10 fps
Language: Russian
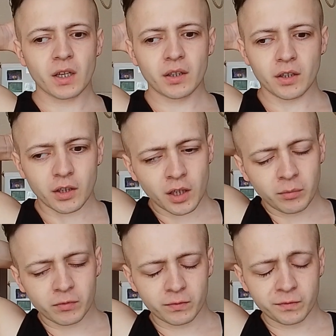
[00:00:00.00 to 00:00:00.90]
и, и
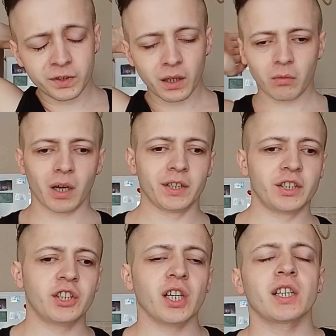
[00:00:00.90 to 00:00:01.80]
им выдавали
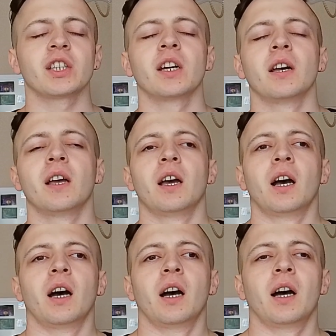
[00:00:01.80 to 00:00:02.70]
сейчас же,
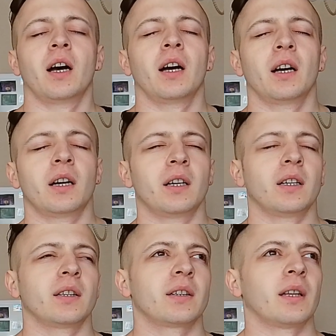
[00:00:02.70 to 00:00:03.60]

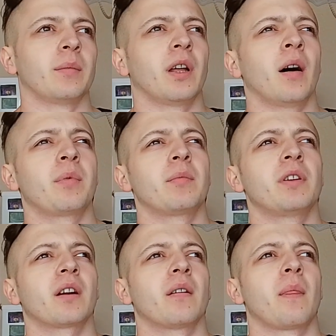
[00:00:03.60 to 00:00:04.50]
а, там,
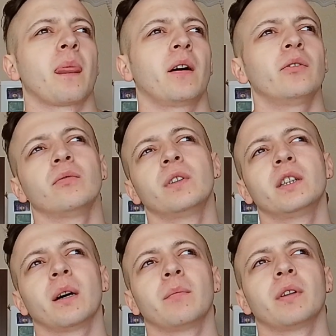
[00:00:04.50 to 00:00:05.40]
например, ну, вы
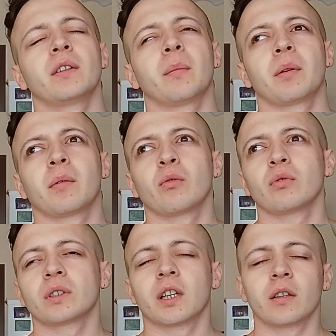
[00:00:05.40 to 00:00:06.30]
там,
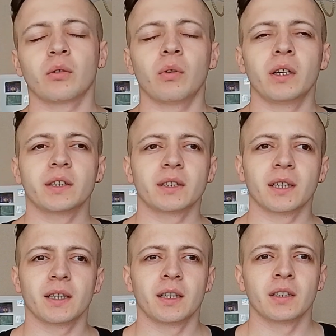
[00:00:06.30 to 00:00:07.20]
например, сотроились
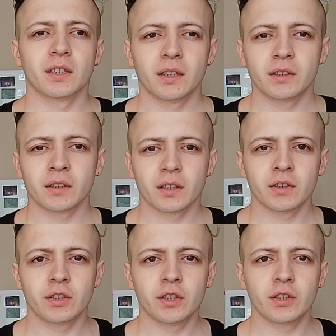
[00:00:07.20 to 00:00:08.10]
на
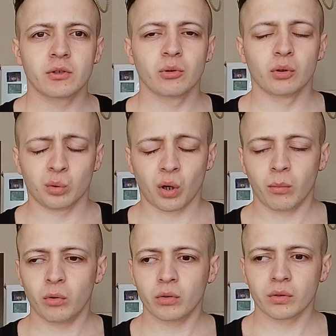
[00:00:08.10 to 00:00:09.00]
среднестатистическую ну,
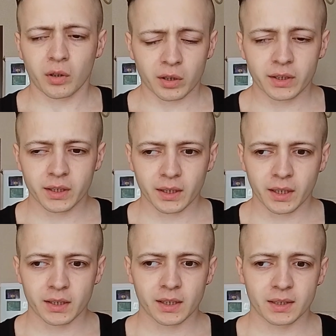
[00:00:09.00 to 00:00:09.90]
работу где-то
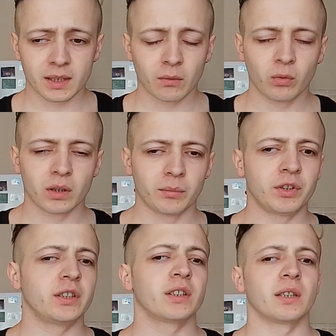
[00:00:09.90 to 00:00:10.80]
на завод, там,
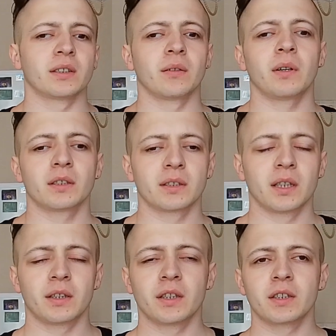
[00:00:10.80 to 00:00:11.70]
я не знаю, за 20,
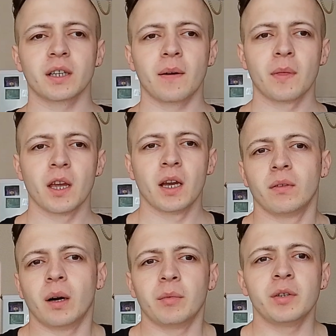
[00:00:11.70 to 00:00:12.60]
за 30 к,
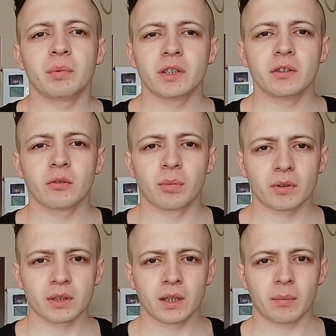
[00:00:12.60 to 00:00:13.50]
вам ипотеку
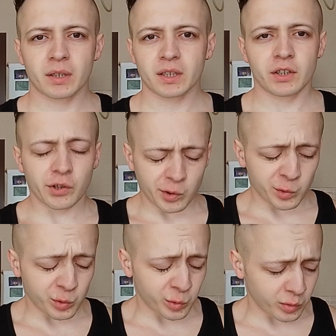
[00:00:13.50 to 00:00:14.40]
просто-напросто
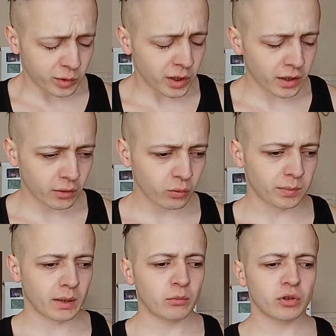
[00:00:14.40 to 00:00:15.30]
не дадут,
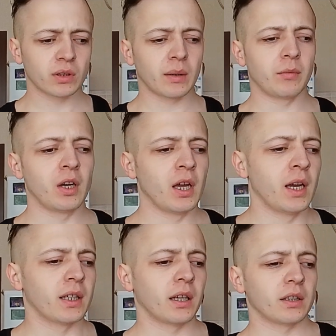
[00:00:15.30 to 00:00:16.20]
потому что там
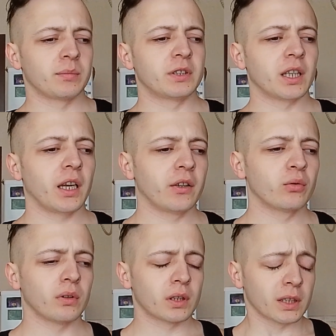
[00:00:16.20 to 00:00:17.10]
э, специальные
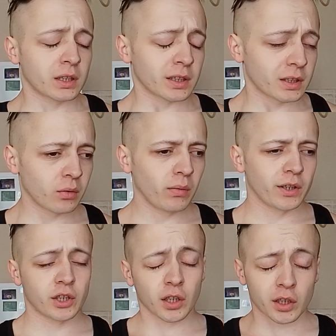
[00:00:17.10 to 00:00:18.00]

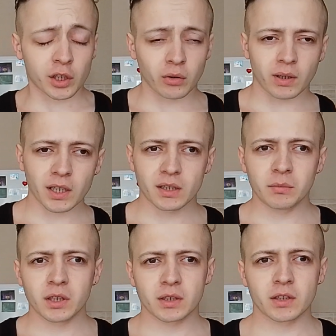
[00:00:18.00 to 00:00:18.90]
условия, что каждый
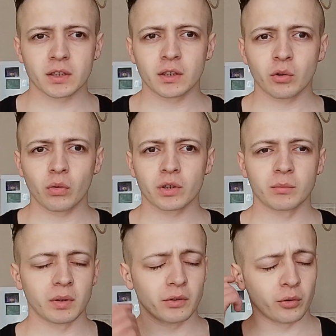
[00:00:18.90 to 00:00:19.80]
месяц ты должен
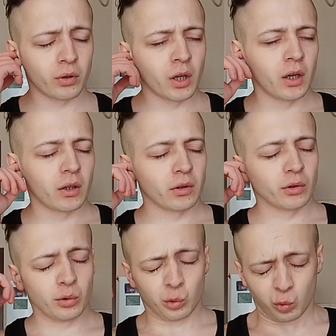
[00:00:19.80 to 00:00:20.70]
был, ну,
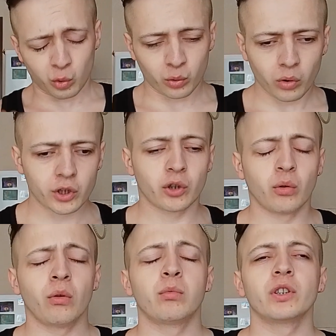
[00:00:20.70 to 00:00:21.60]
ну должен,
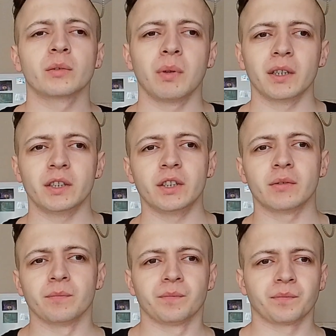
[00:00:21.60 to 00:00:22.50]
ну, будешь платить,